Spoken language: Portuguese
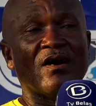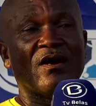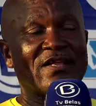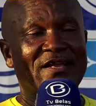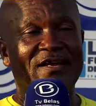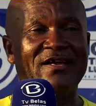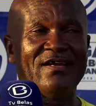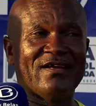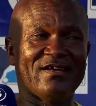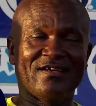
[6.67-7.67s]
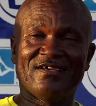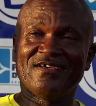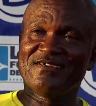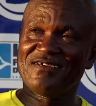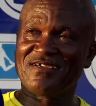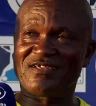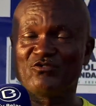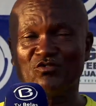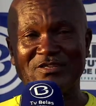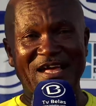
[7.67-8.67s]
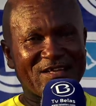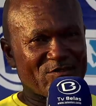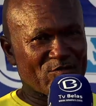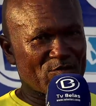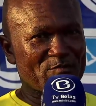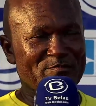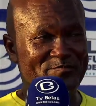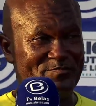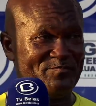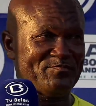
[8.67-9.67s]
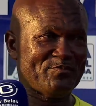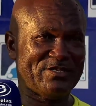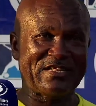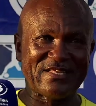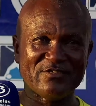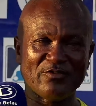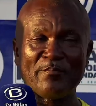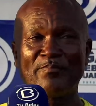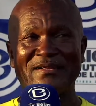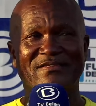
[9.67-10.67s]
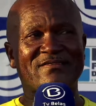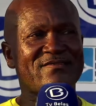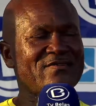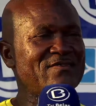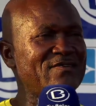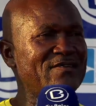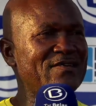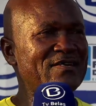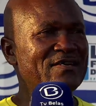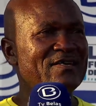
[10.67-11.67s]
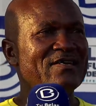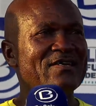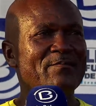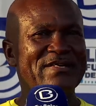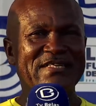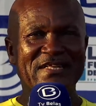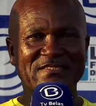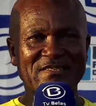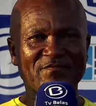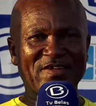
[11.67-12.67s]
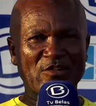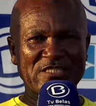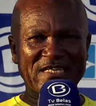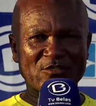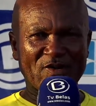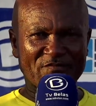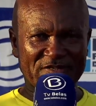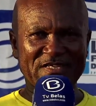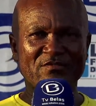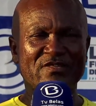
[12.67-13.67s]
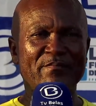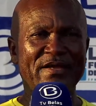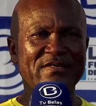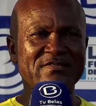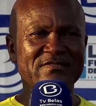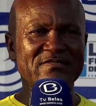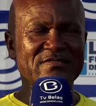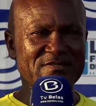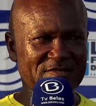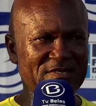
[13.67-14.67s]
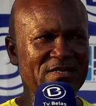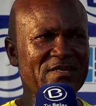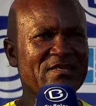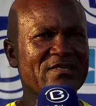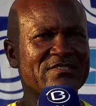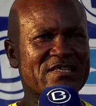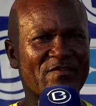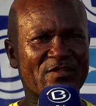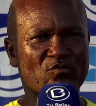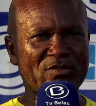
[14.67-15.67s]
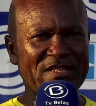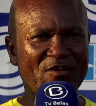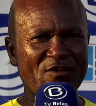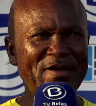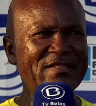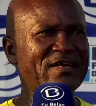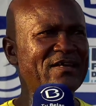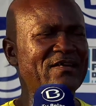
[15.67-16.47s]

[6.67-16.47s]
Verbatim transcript: Olha, é, resultado podia ter sido empate, mas ainda assim valorizado o adversário também que esteve à altura da encomenda.